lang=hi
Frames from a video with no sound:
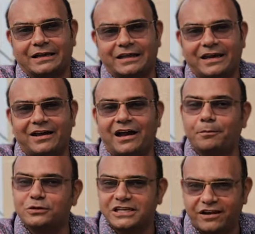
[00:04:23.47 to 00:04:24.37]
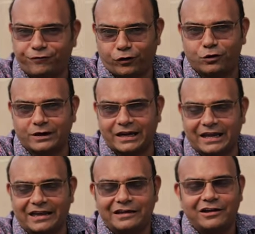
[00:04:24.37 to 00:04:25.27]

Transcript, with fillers: के दिया है अब उसे फॉलो करेंगे